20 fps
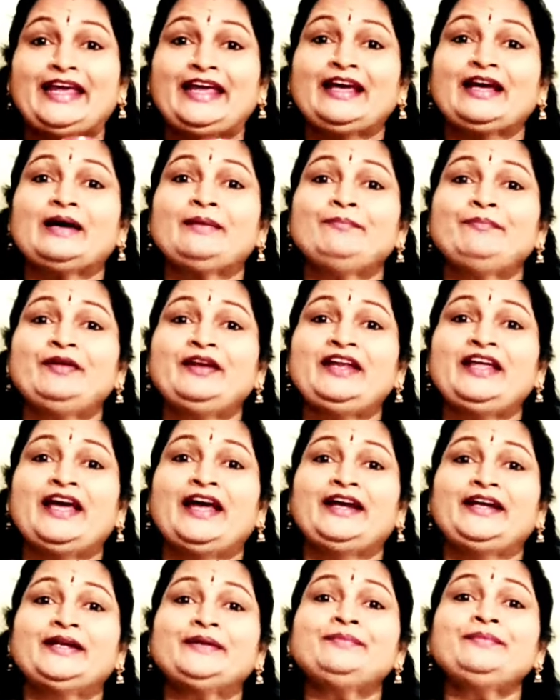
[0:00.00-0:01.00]
ఏ కంపెనీ
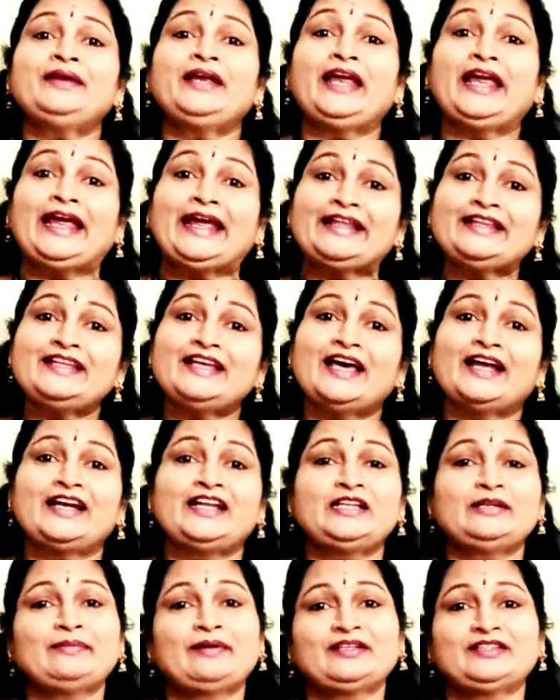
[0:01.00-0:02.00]
ఐటెం ఏది
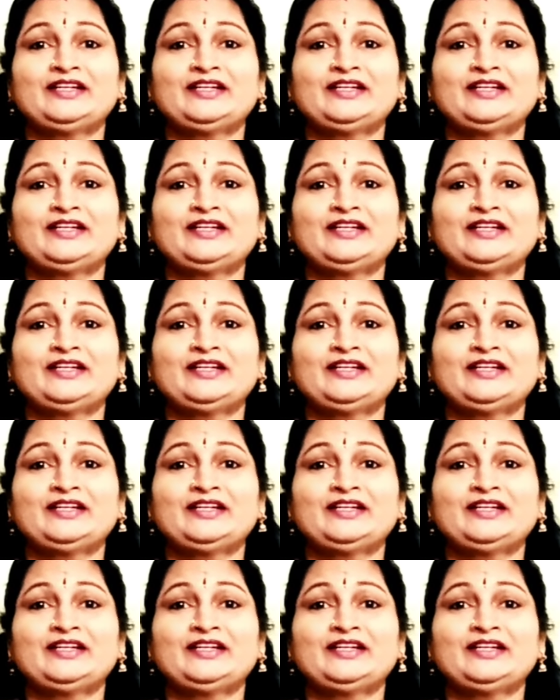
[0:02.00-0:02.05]
అనేది